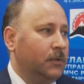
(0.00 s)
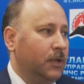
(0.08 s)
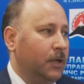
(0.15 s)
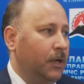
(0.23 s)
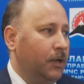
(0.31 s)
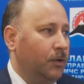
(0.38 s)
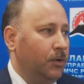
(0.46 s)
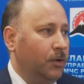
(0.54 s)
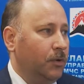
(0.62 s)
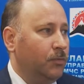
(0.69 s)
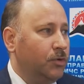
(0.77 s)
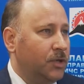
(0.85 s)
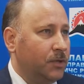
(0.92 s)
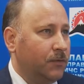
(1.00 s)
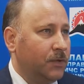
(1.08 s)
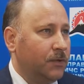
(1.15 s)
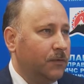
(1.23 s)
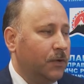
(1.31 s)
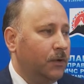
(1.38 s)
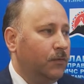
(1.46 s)
сохранению имущества
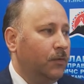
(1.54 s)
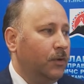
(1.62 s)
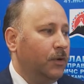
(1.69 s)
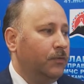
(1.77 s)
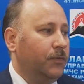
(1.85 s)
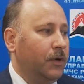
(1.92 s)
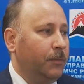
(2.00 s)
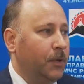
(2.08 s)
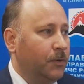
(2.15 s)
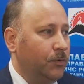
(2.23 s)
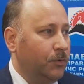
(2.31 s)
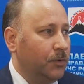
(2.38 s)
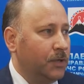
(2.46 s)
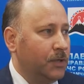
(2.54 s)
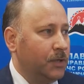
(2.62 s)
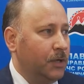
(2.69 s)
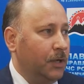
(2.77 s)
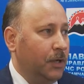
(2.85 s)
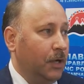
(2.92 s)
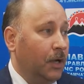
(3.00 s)
своего, информированию
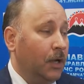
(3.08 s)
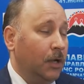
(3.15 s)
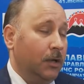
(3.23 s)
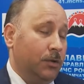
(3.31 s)
населения,